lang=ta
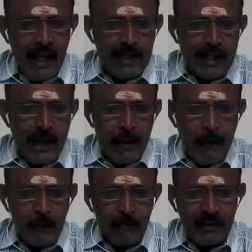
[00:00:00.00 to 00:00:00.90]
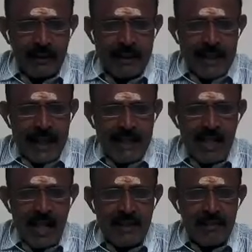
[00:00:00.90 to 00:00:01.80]
அதிகரிக்கும்
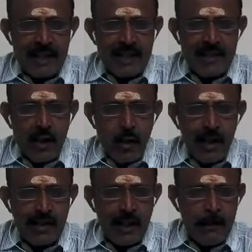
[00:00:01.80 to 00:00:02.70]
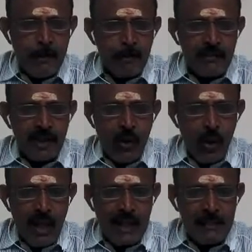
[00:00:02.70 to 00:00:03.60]
கேந்திராதிபதிகள் திரிகோணத்திலும்
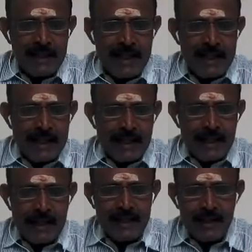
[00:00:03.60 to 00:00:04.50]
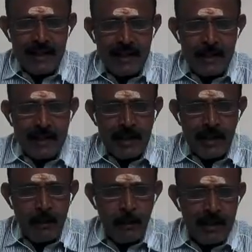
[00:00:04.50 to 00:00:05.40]
திரிகோணாதிபதிகள் கேந்திரத்திலும்
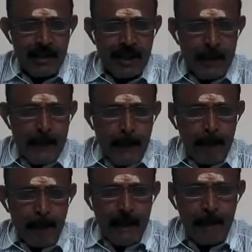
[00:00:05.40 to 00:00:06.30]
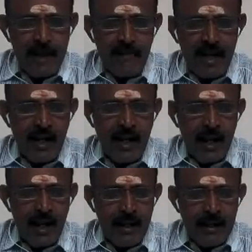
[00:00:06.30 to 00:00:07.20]
இருக்கும் பொழுது பலம் பெறுவார்கள்
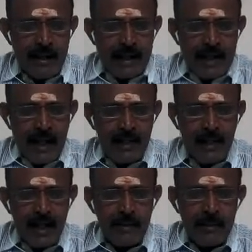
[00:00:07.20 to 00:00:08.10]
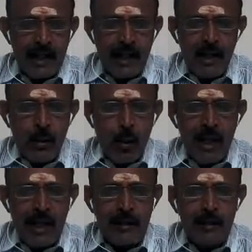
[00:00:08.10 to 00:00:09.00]
கேந்திராதிபதிகள்
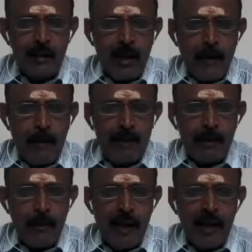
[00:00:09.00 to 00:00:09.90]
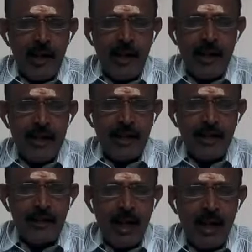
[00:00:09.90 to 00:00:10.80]
கோணாதிபதியுடன் பத்து பாய்கள்
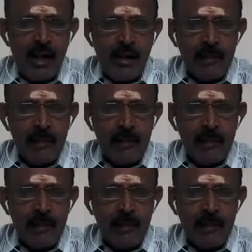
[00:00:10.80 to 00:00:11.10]
இணைந்திருந்தால்